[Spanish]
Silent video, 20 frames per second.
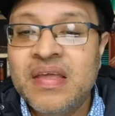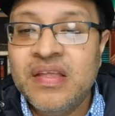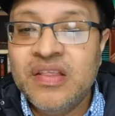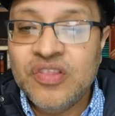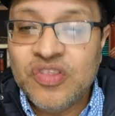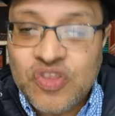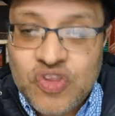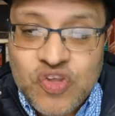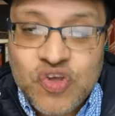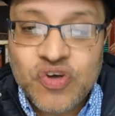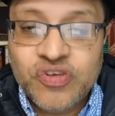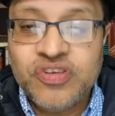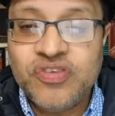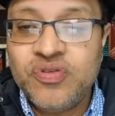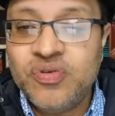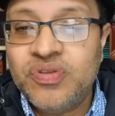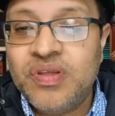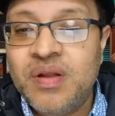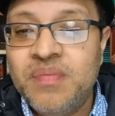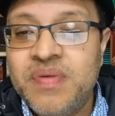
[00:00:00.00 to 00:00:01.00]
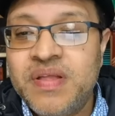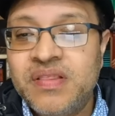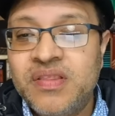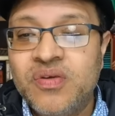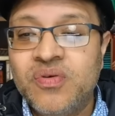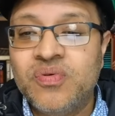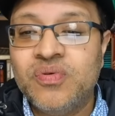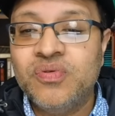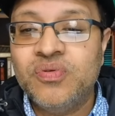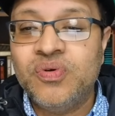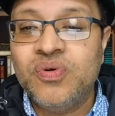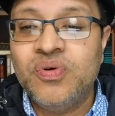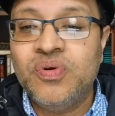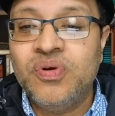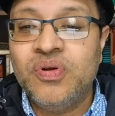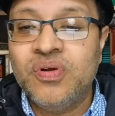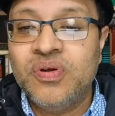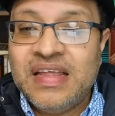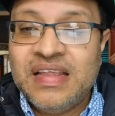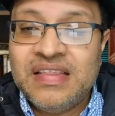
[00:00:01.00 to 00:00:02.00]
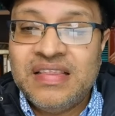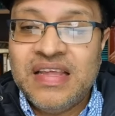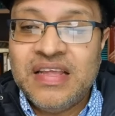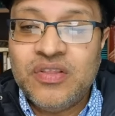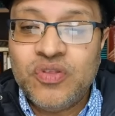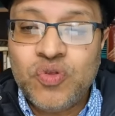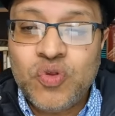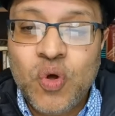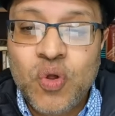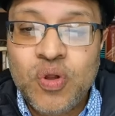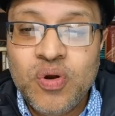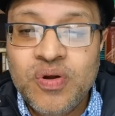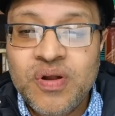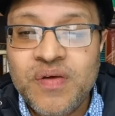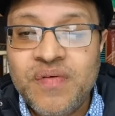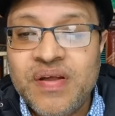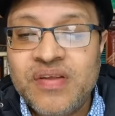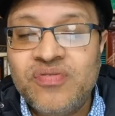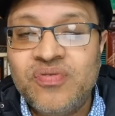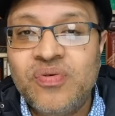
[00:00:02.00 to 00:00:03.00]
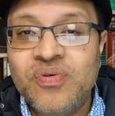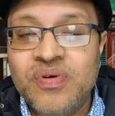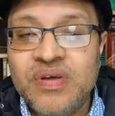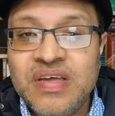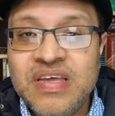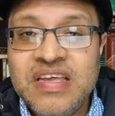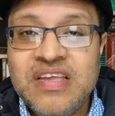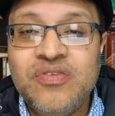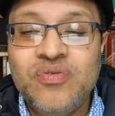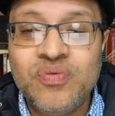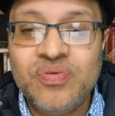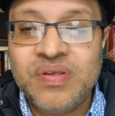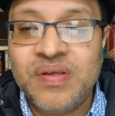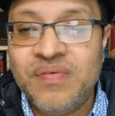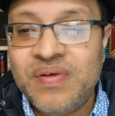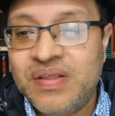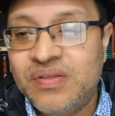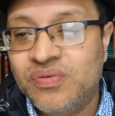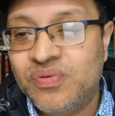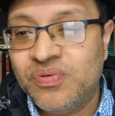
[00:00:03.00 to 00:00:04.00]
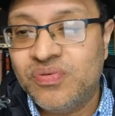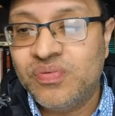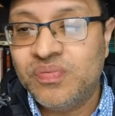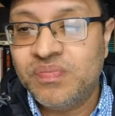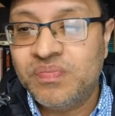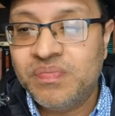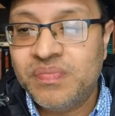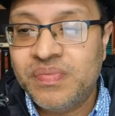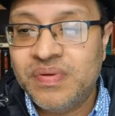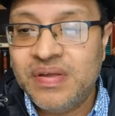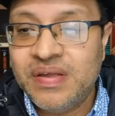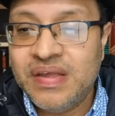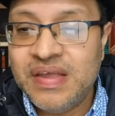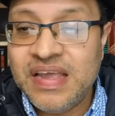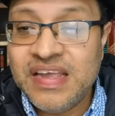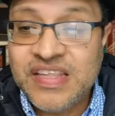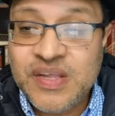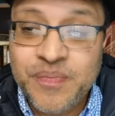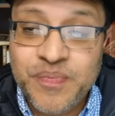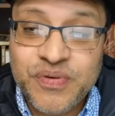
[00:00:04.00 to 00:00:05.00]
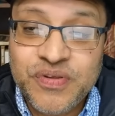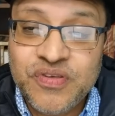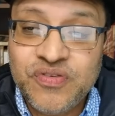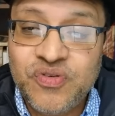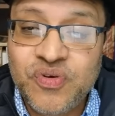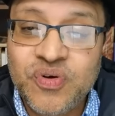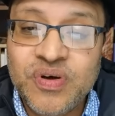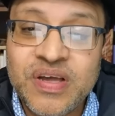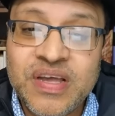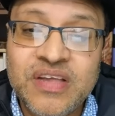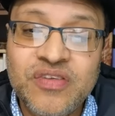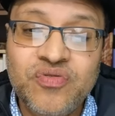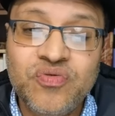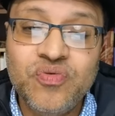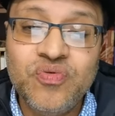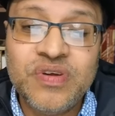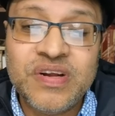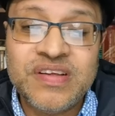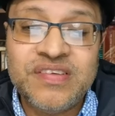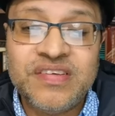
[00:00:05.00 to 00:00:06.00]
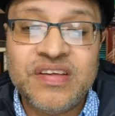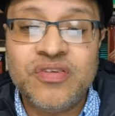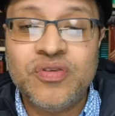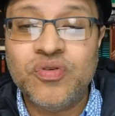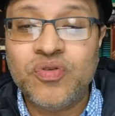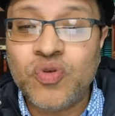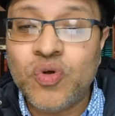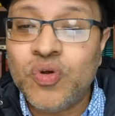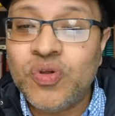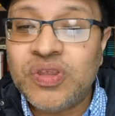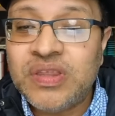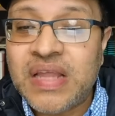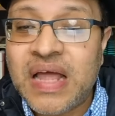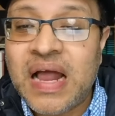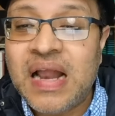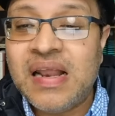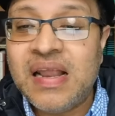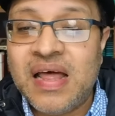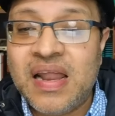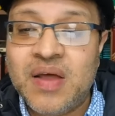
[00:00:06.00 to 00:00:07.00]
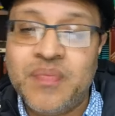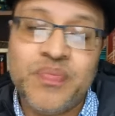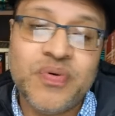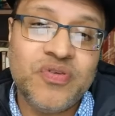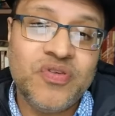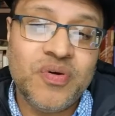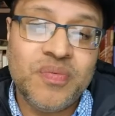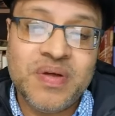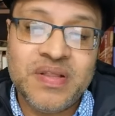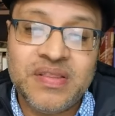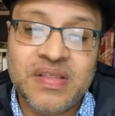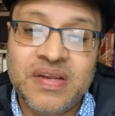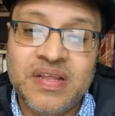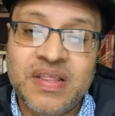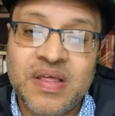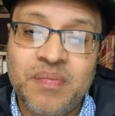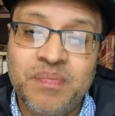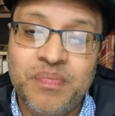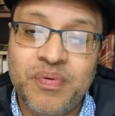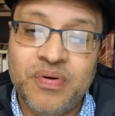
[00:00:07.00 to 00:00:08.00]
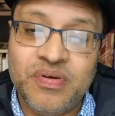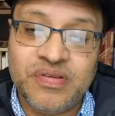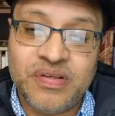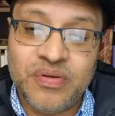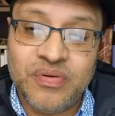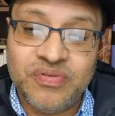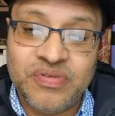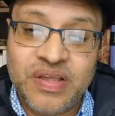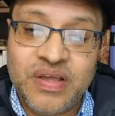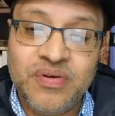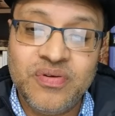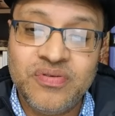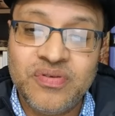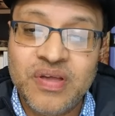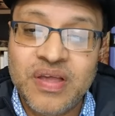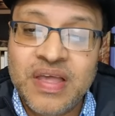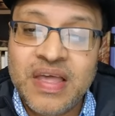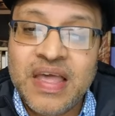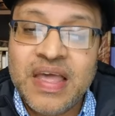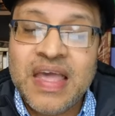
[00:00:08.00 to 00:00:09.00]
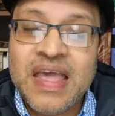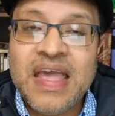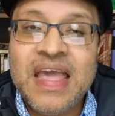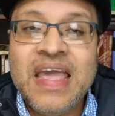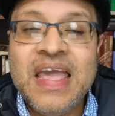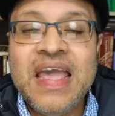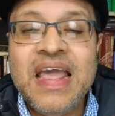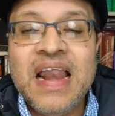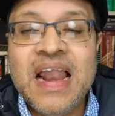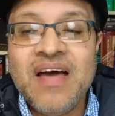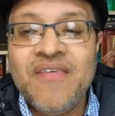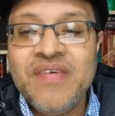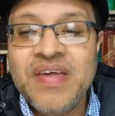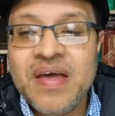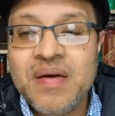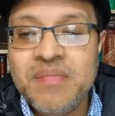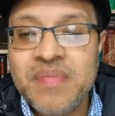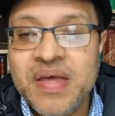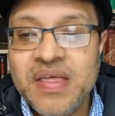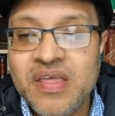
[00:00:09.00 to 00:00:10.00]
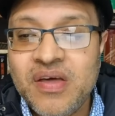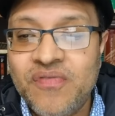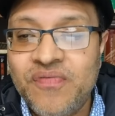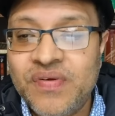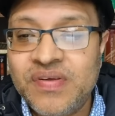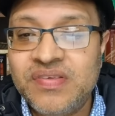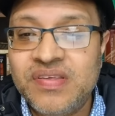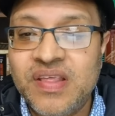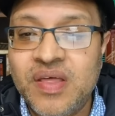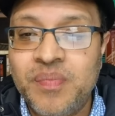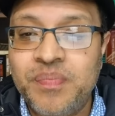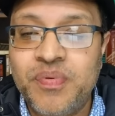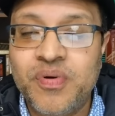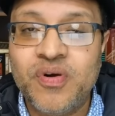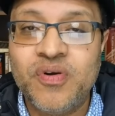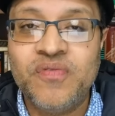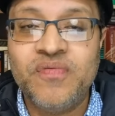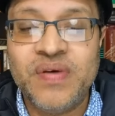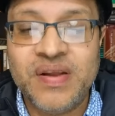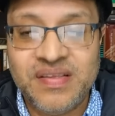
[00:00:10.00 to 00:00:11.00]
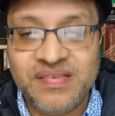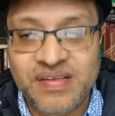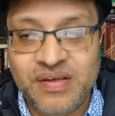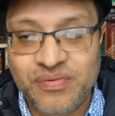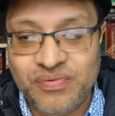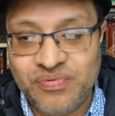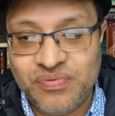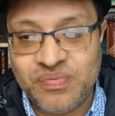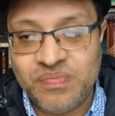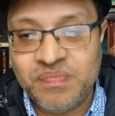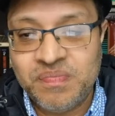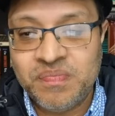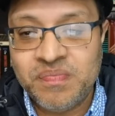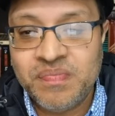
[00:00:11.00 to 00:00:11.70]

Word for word: Dios es totalmente en control de todo el universo y sus eventos. Esta posición es un rechazo total a la posición mantenida por los saduceos y la vía media ofrecida por los fariseos.